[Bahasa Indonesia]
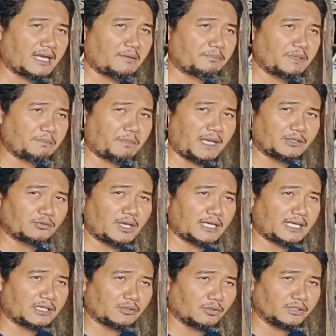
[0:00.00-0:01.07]
maka pipa itu
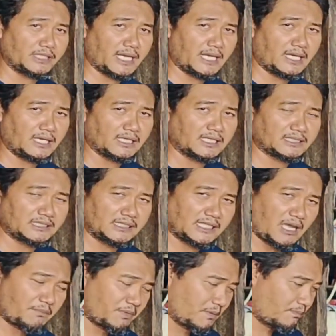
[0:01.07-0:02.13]
akan goyang
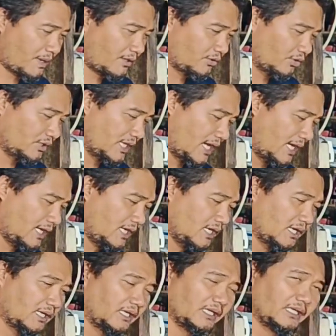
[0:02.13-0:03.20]
ketika pipa goyang
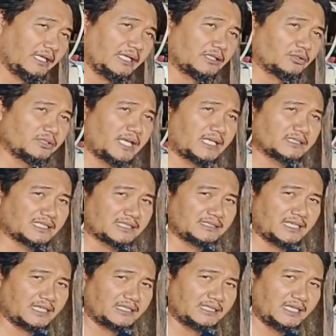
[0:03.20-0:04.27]
itu yang
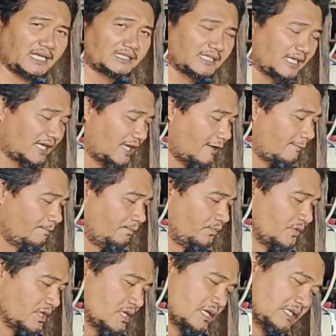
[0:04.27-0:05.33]
terjadi adalah
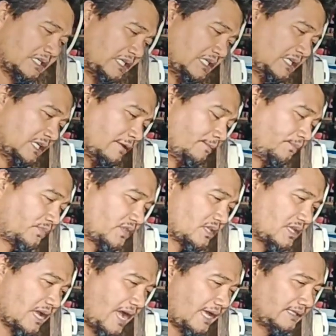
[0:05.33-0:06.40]
di
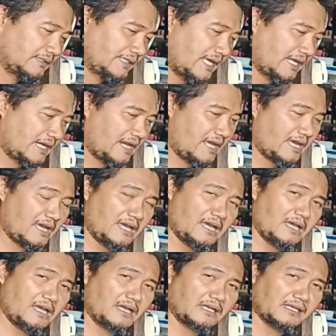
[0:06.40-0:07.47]

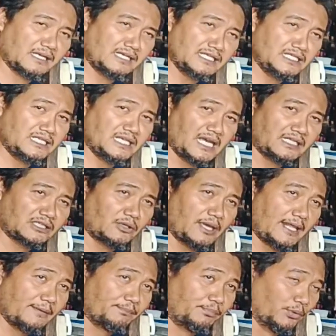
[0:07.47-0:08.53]
antara keni
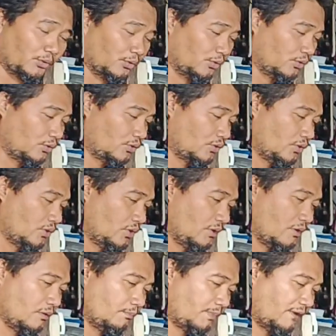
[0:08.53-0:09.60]
atau elbow
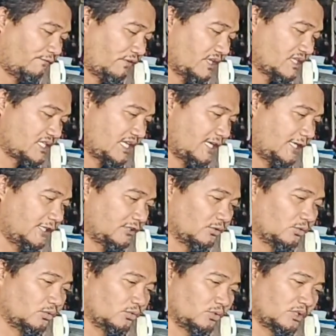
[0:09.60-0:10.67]
PVC
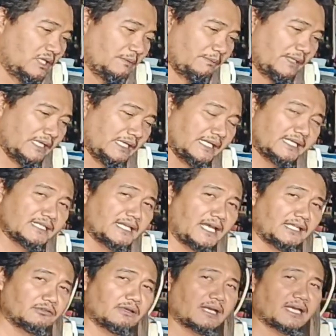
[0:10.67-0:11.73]
itu di
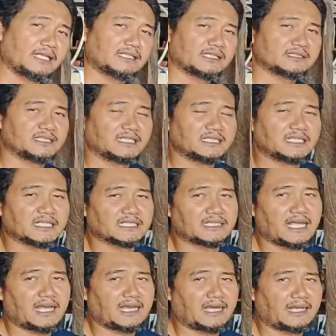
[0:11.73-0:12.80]
pinggirnya itu akan terjadi
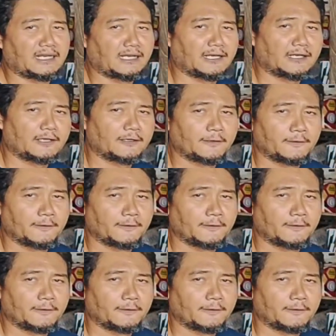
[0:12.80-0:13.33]
kertakan.